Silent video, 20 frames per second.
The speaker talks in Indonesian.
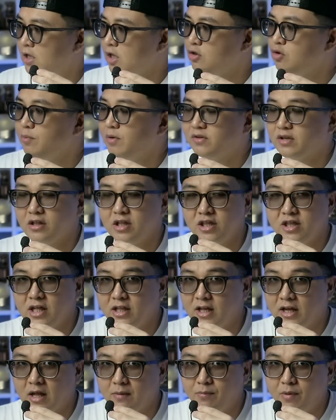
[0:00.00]
Ini tuh bisa
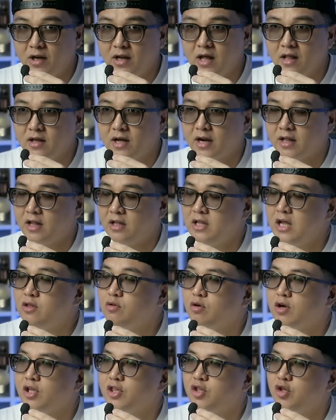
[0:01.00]
dijadikan pilihan karena dia
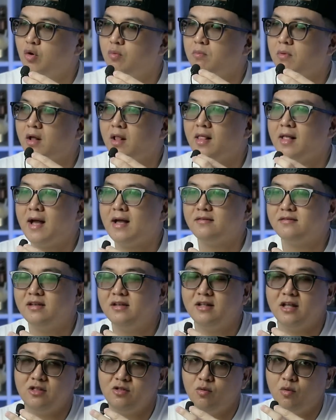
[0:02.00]
tuh kecium
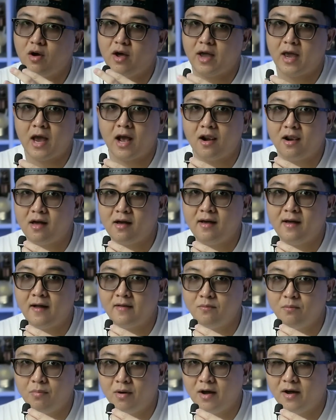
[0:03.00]
klasik dan juga
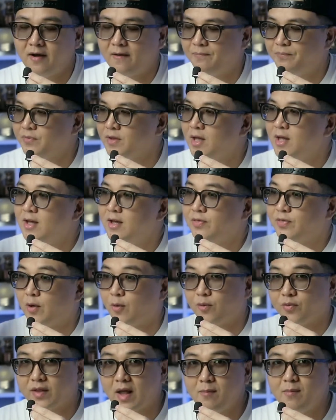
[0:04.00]
elegan banget.
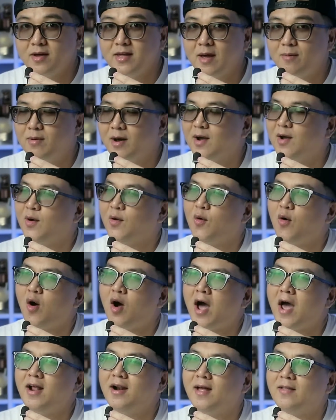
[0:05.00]
Terutama yang bakal gue
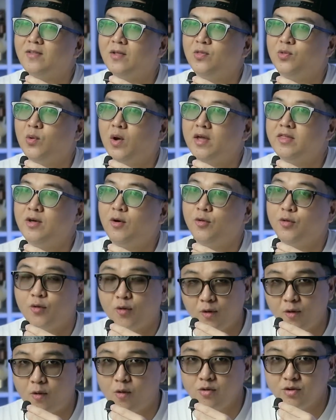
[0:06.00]
highlight tentu aja
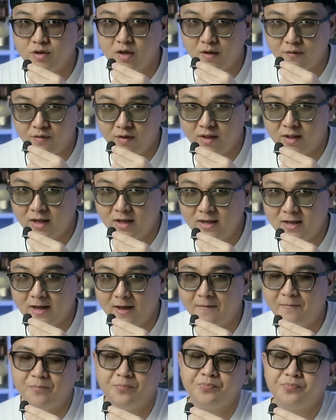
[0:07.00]
untuk
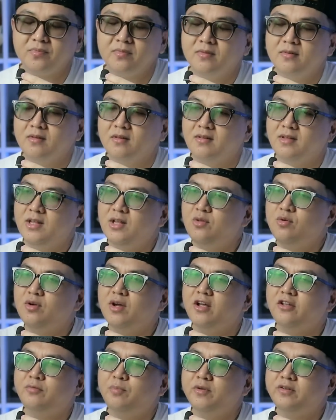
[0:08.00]
longevity-nya. Ini tuh
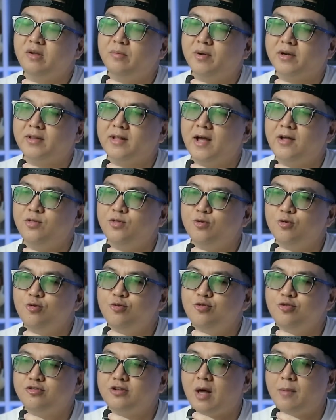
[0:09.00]
guys bisa bertahan
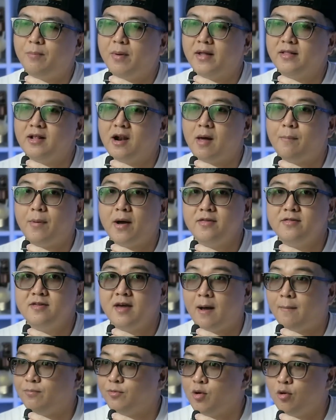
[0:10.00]
7 sampai 8 jam,